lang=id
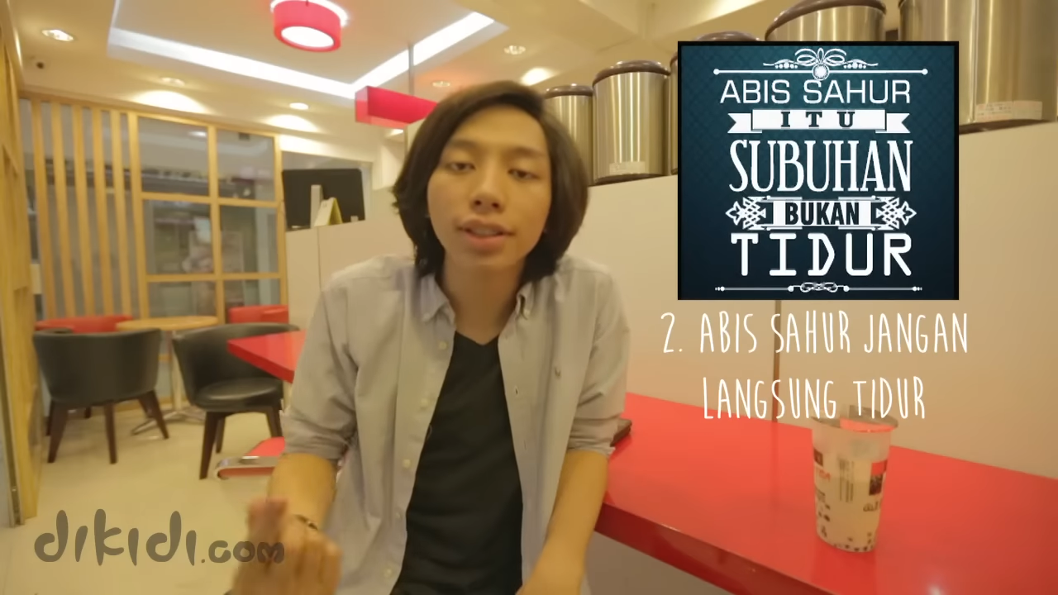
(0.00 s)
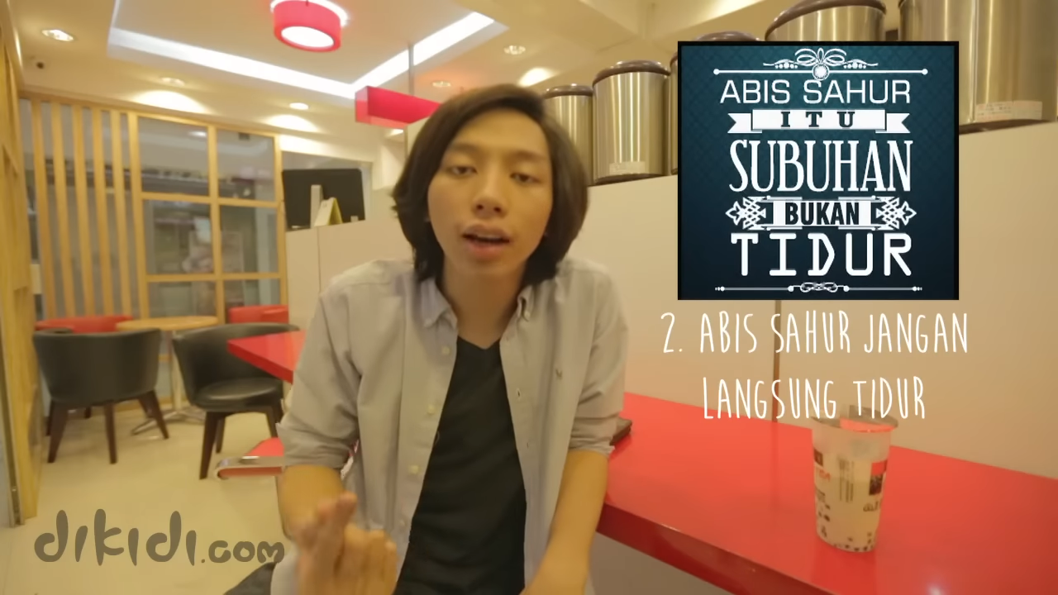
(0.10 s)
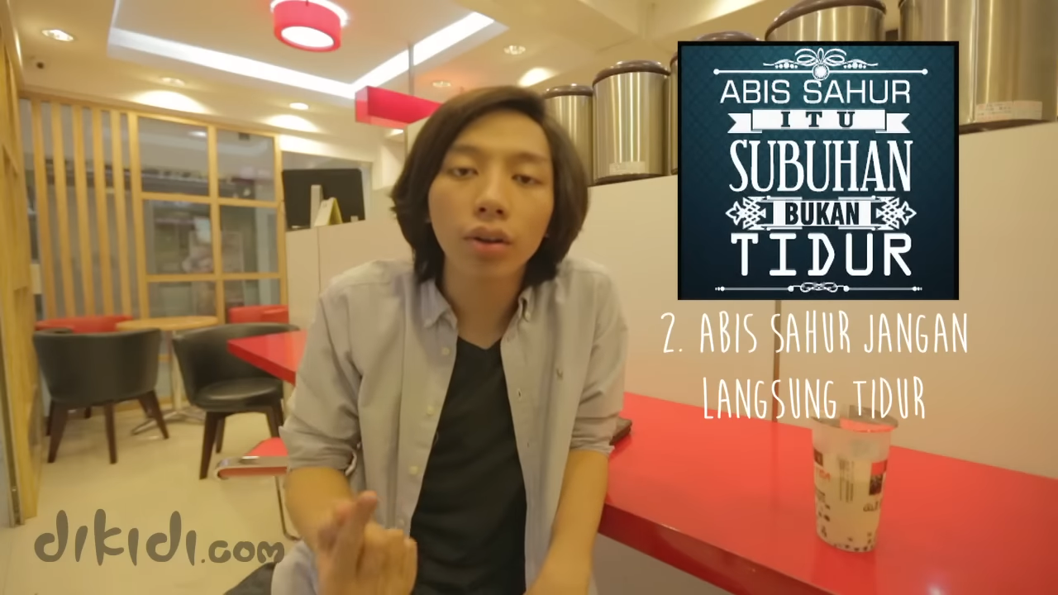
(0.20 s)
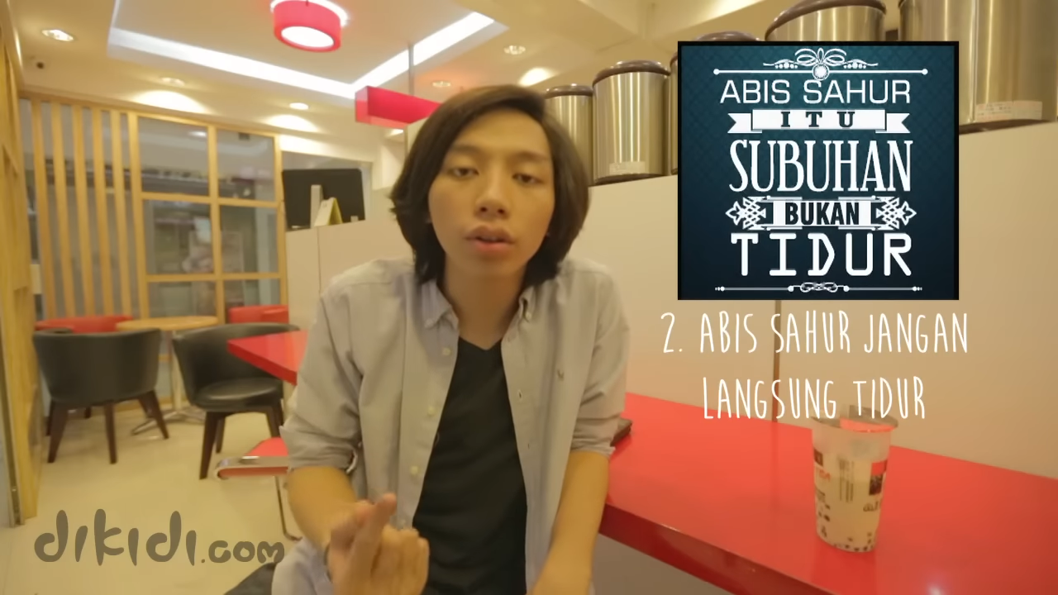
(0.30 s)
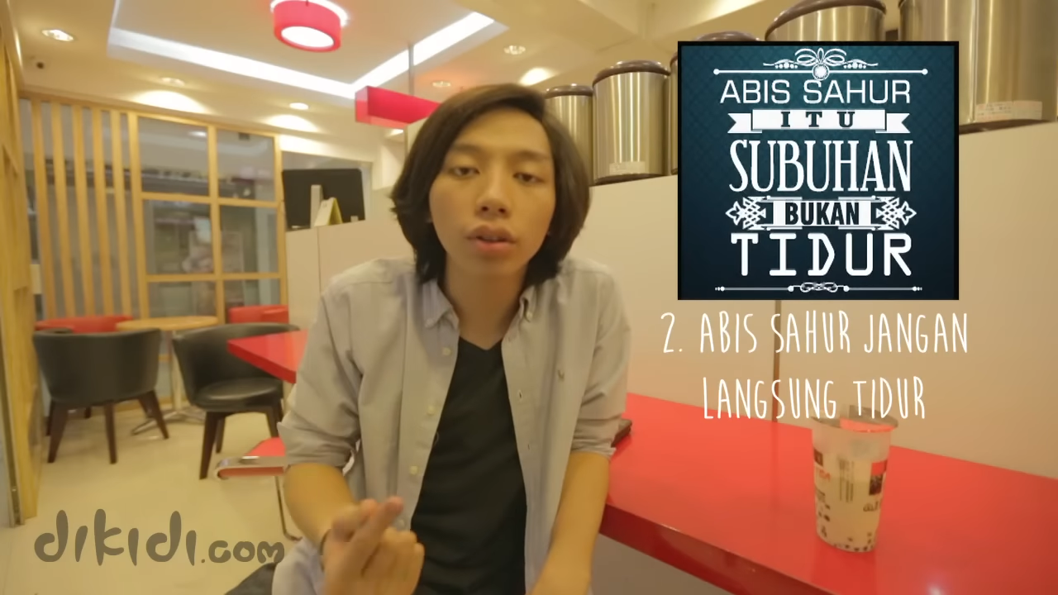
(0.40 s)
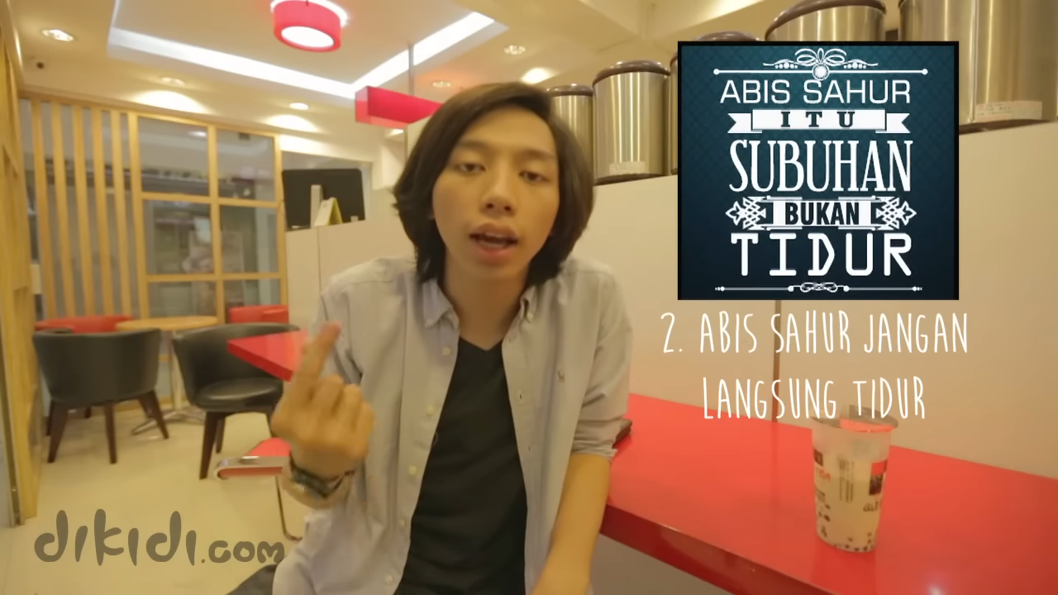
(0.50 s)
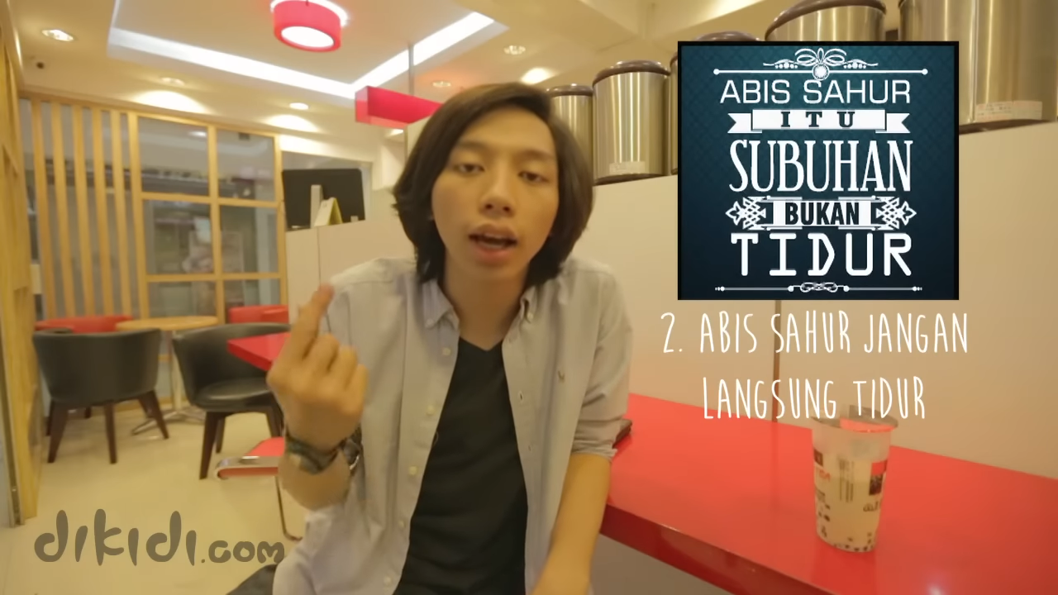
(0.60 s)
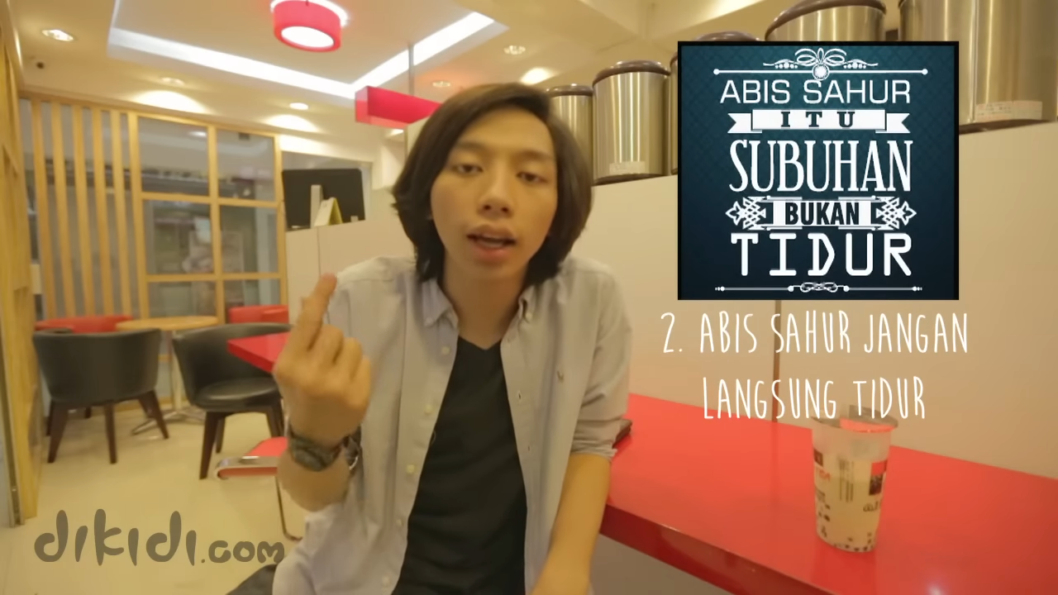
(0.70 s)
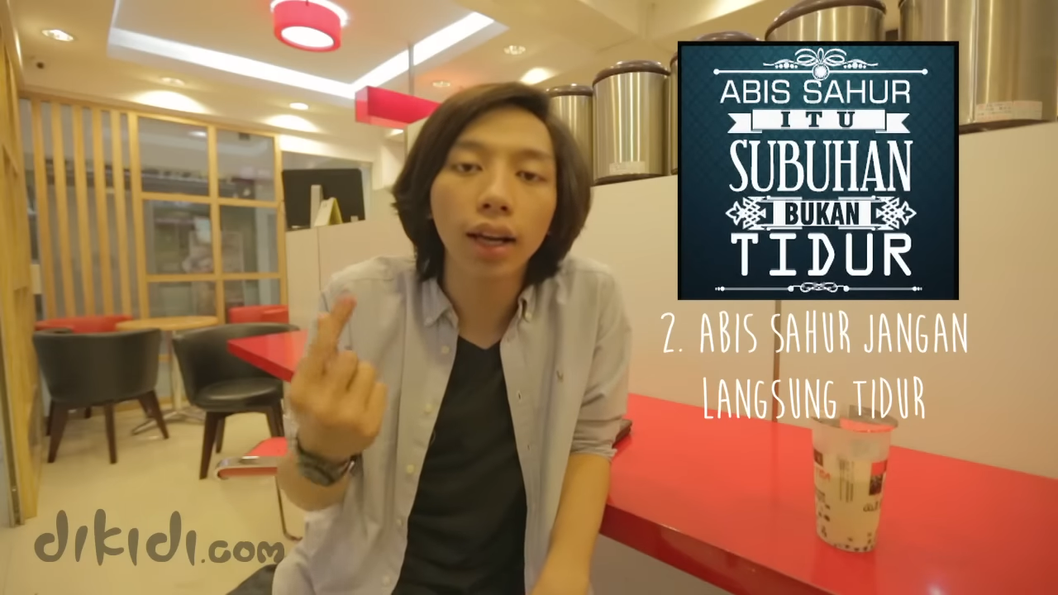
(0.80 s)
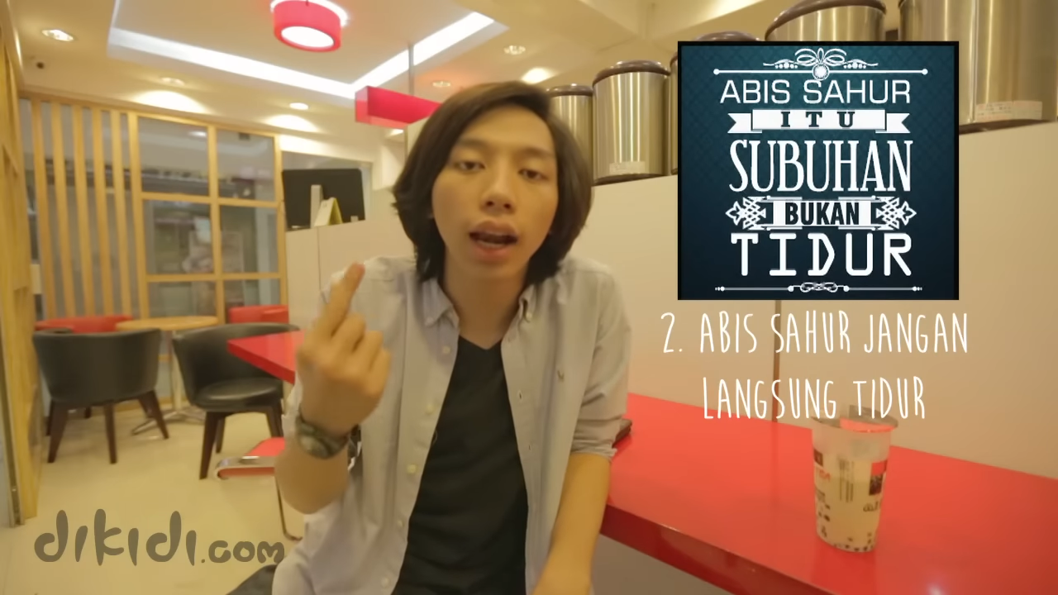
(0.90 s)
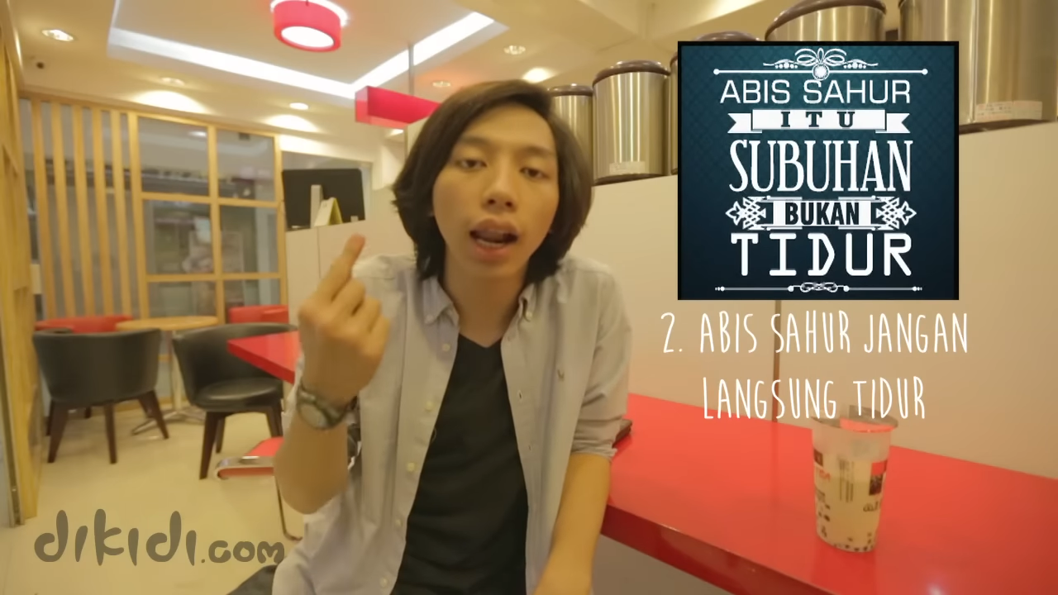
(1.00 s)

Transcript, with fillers: sahur jangan